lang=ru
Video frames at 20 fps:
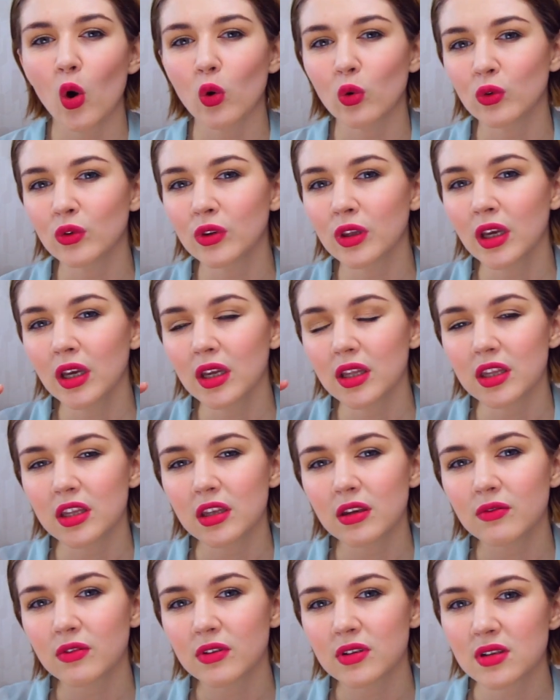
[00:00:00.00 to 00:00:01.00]
Он
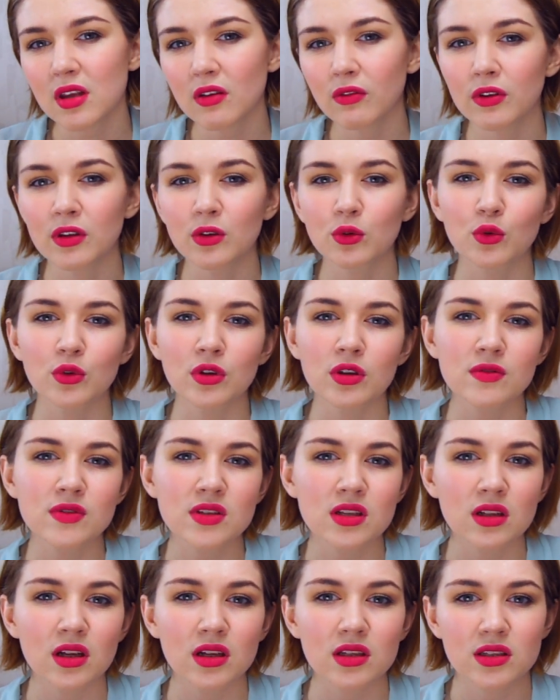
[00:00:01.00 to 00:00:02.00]
ни в розовинку, ни в
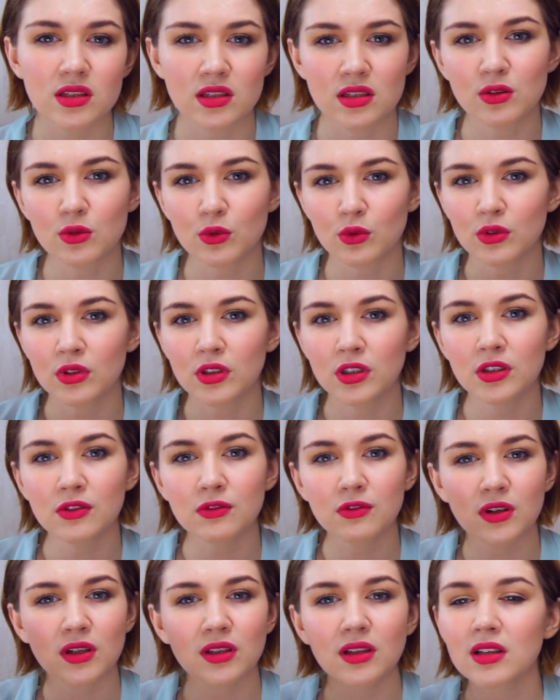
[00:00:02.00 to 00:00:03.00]
золотинку, ни
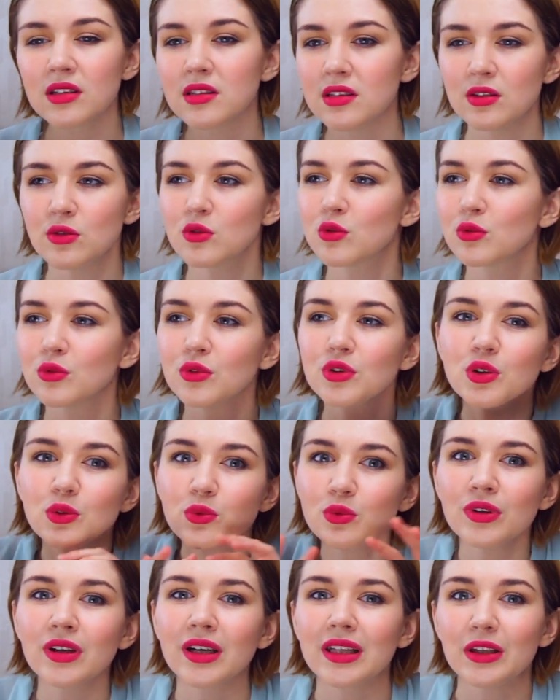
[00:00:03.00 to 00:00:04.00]
в холодинку, он
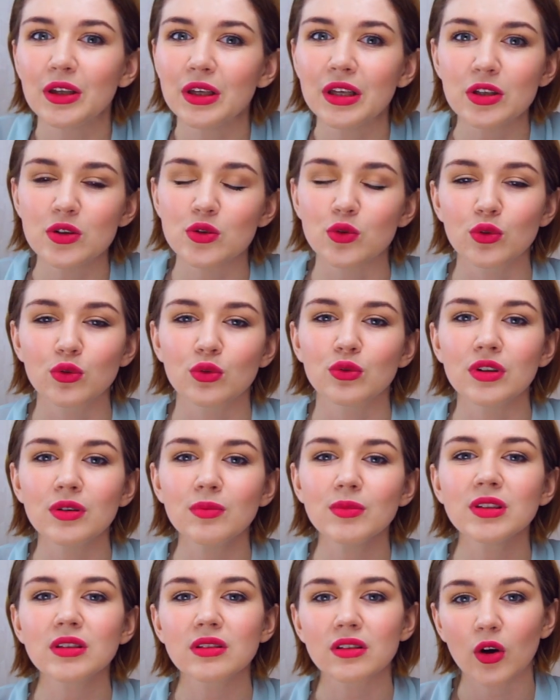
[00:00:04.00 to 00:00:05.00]
никуда не идет. Он
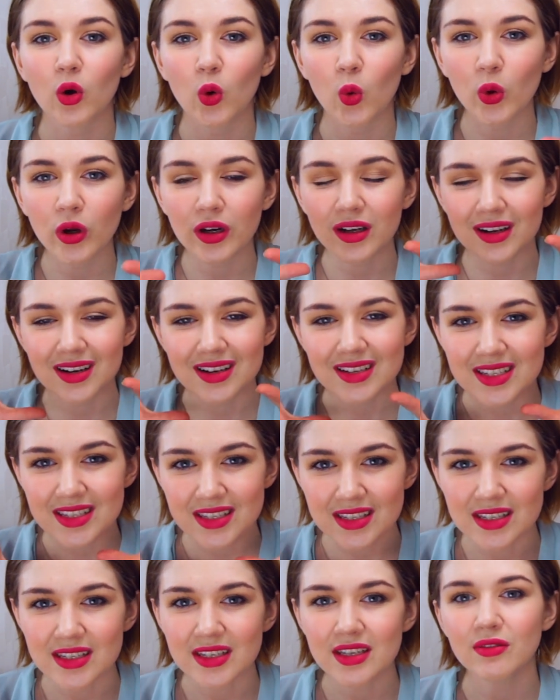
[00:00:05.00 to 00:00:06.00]
именно такой
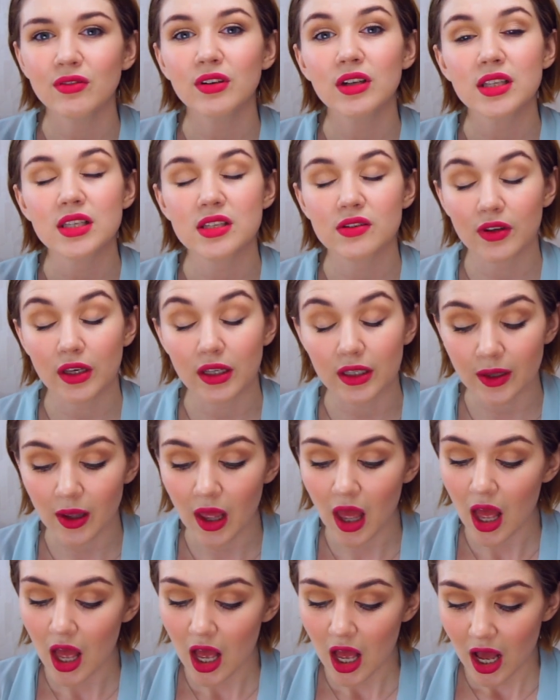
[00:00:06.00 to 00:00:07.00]
красивый цвет.
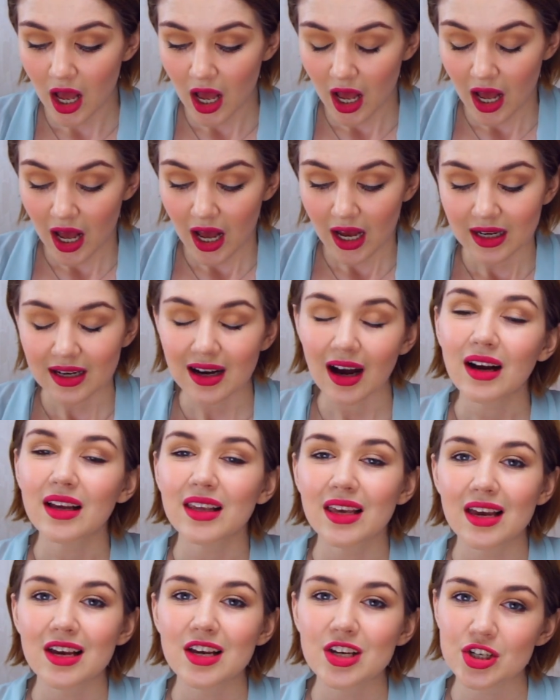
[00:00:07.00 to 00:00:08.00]
Как
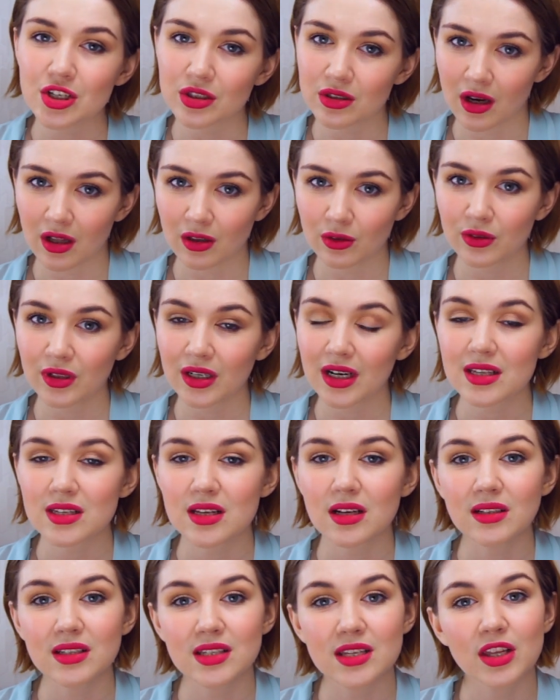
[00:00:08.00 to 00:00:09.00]
я и ожидала, он
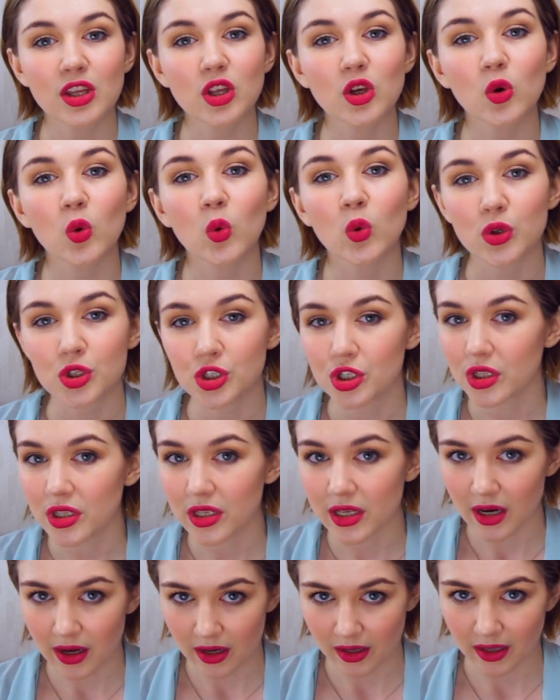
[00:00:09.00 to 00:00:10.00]
оказался не очень
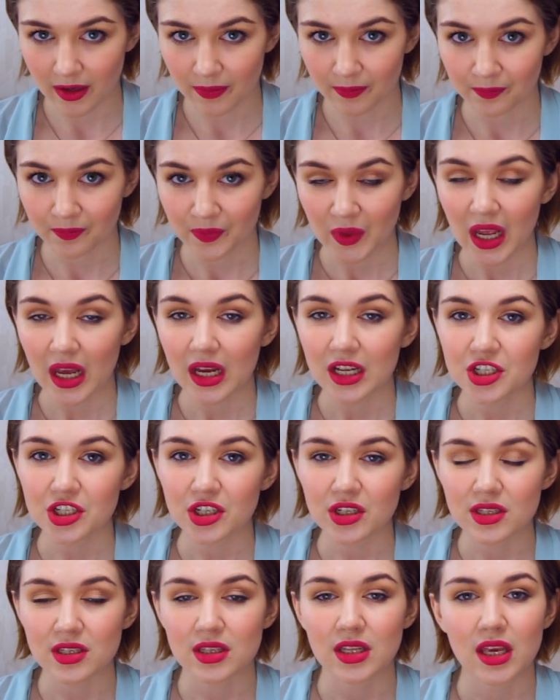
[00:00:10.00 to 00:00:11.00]
ярким.
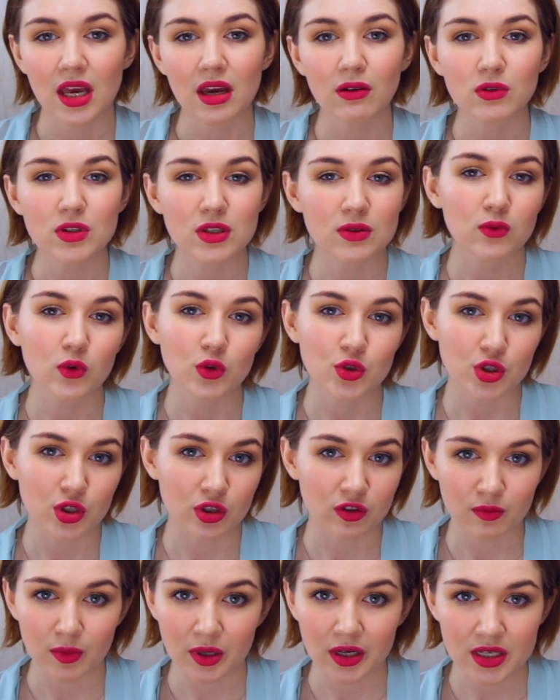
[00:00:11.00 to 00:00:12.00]
Честно, я его
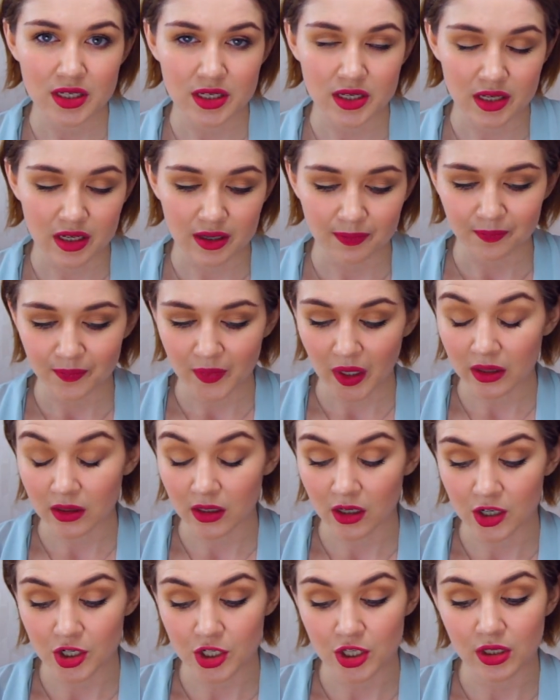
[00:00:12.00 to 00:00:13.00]
сводчила в магазине
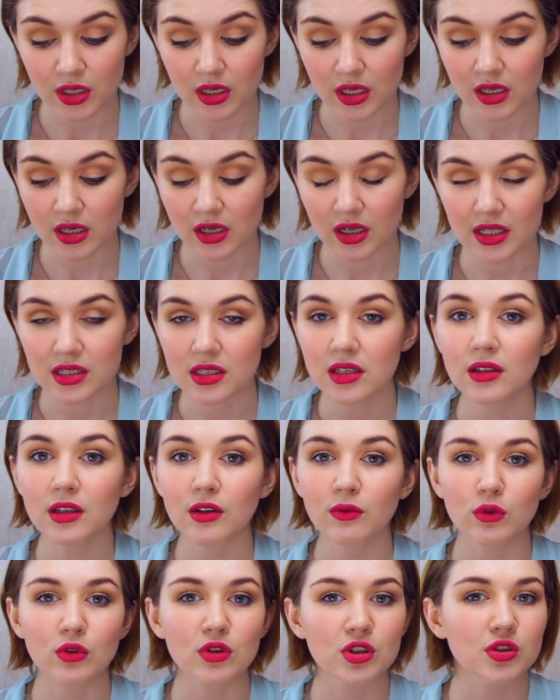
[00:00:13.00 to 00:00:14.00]
однажды и хотела
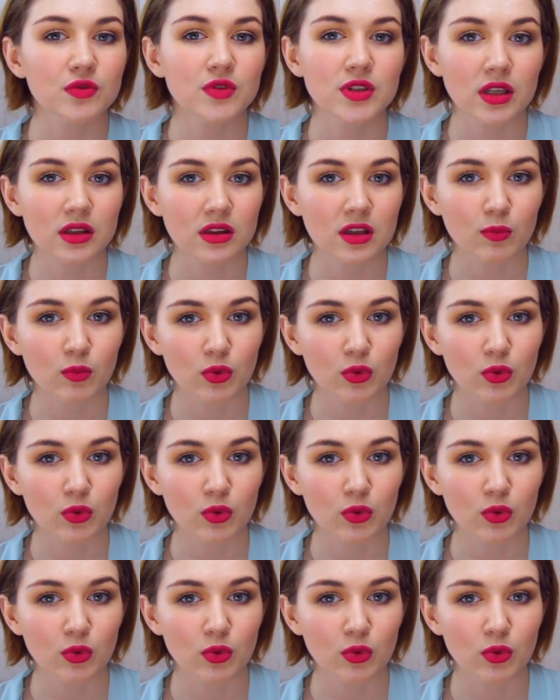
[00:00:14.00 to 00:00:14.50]
его даже взять на